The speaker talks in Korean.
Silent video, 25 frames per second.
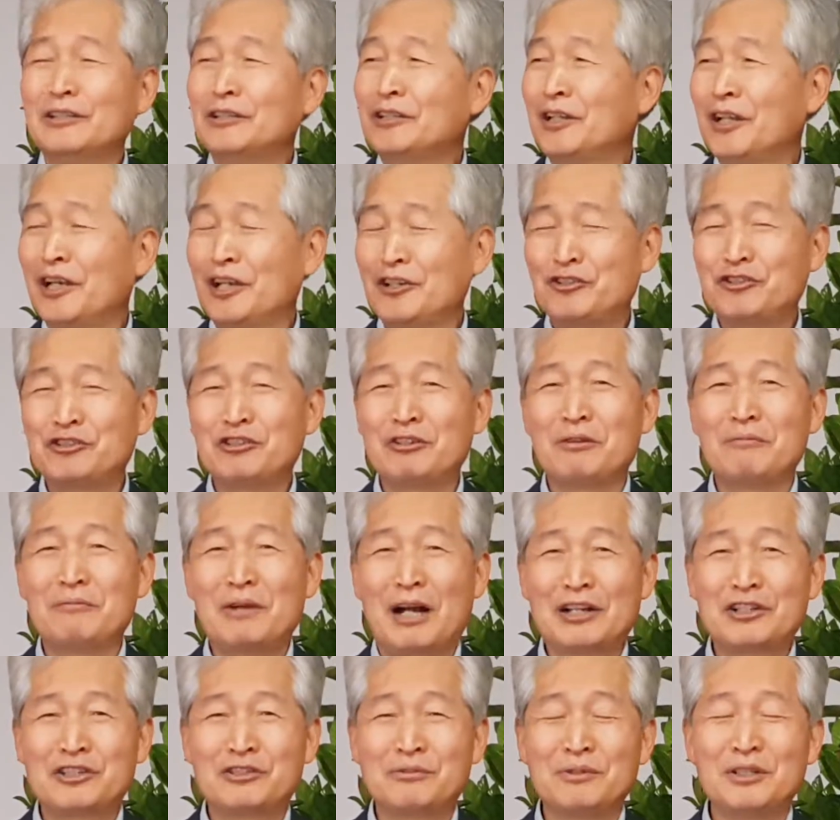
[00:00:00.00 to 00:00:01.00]
예수님의
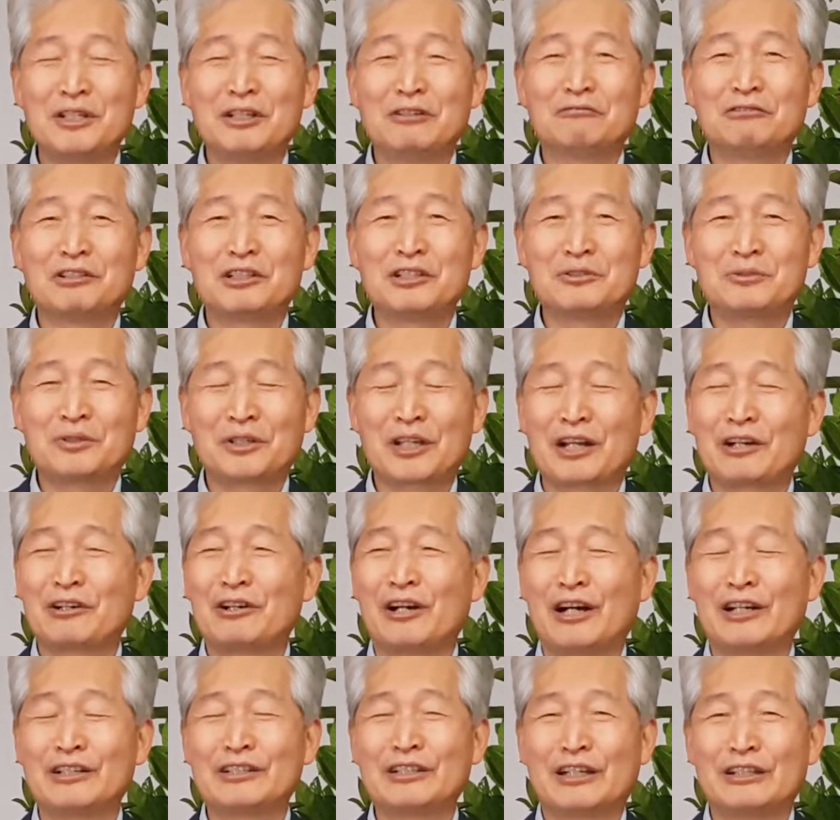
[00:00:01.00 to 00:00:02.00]
말씀이 우리 속에
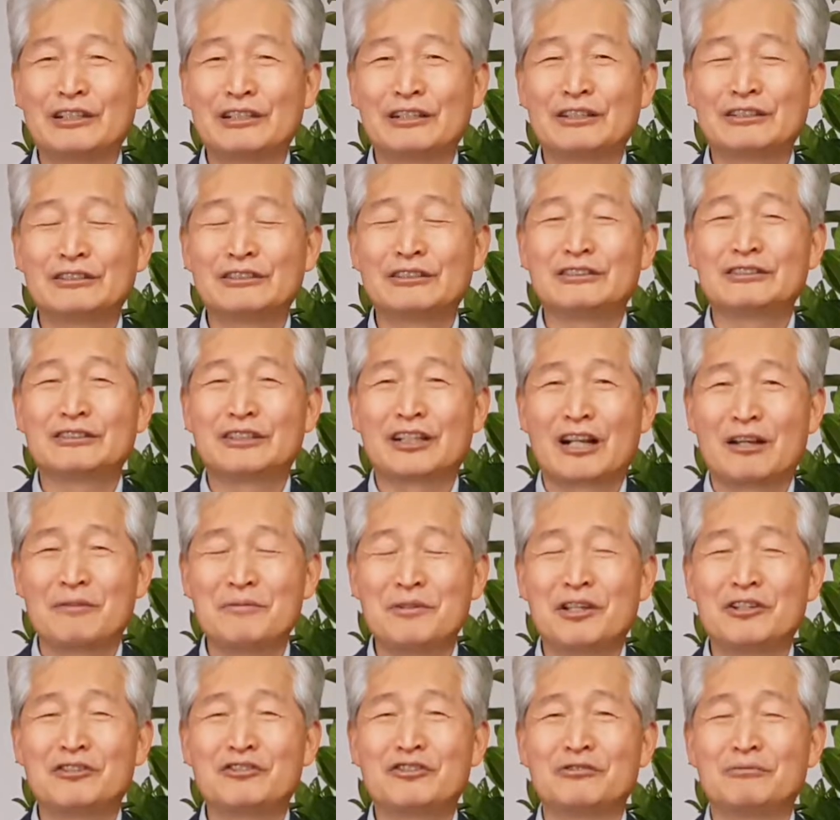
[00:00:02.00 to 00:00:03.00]
거하지 않는 것은 그
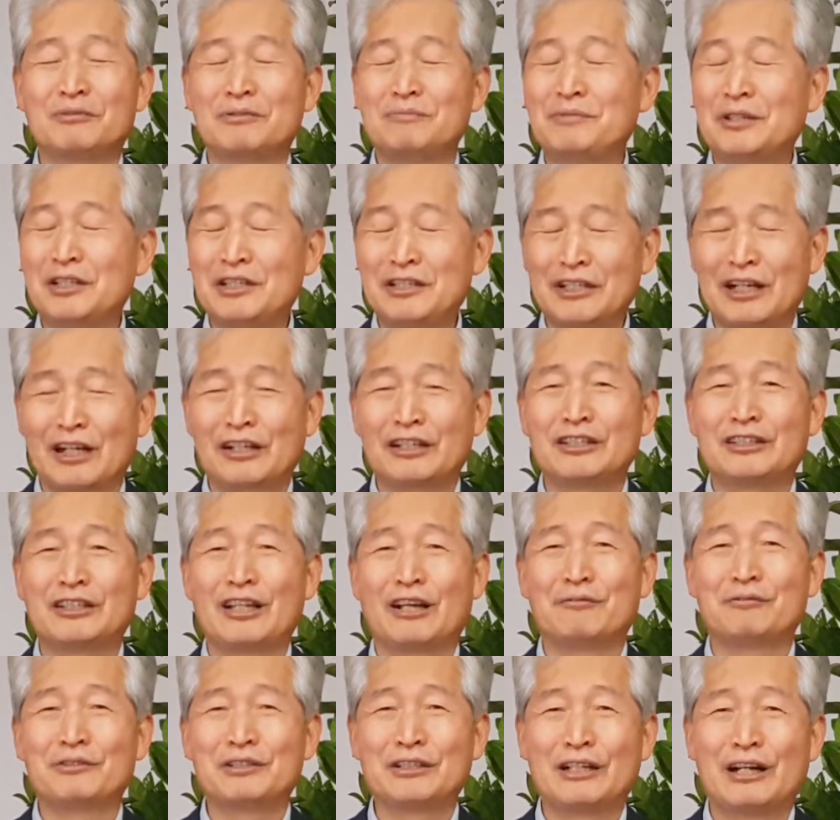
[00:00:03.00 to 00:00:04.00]
사람이 예수님을 믿지 않기
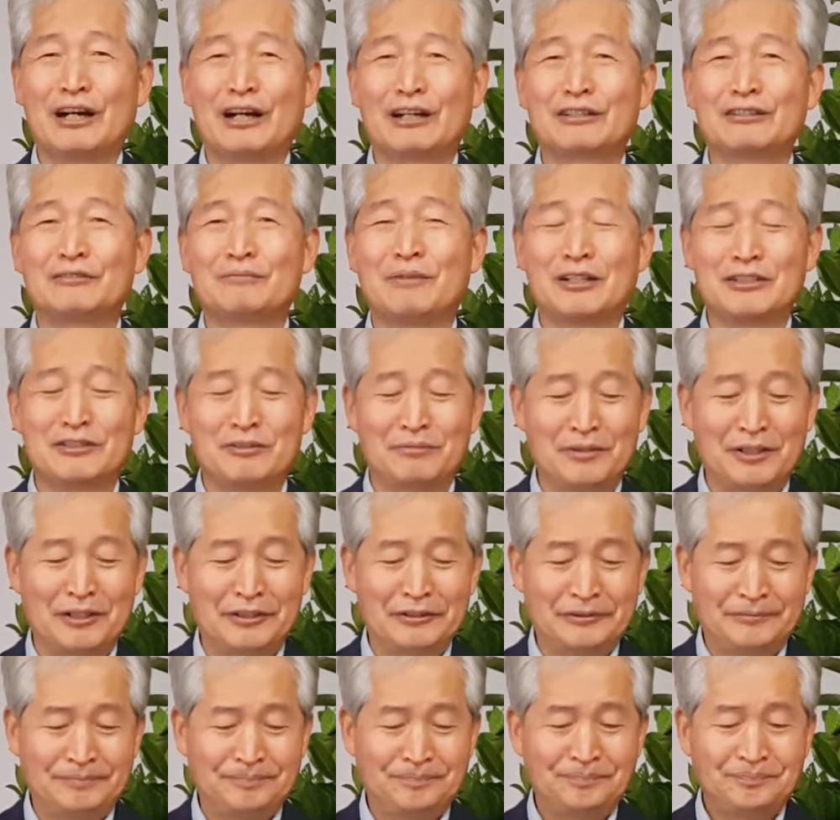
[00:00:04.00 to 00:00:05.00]
때문이다. 그
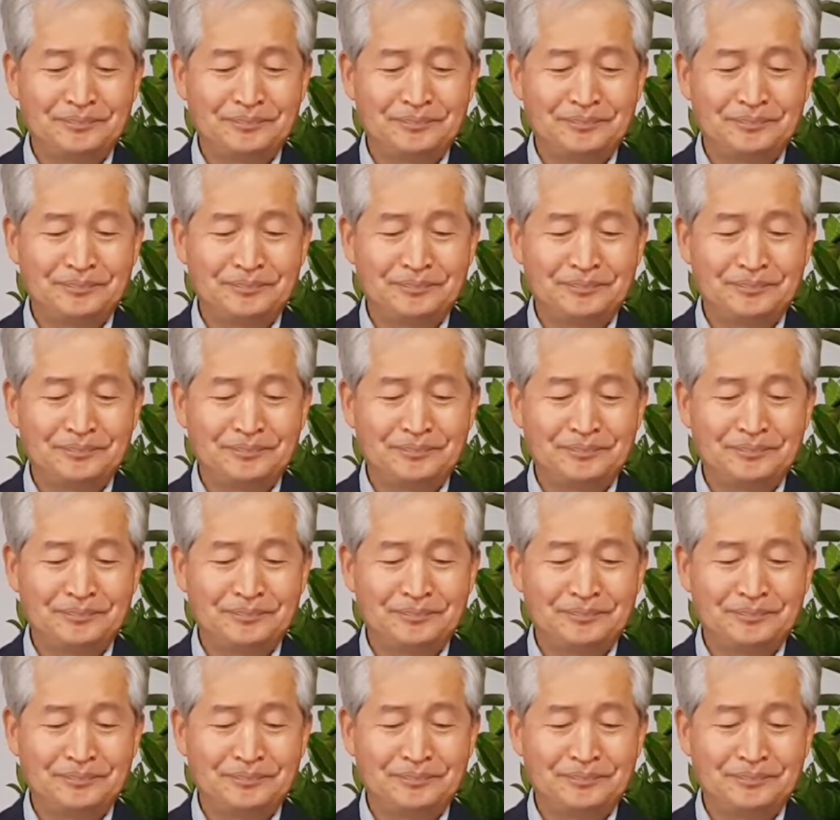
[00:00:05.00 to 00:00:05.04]
말씀이에요.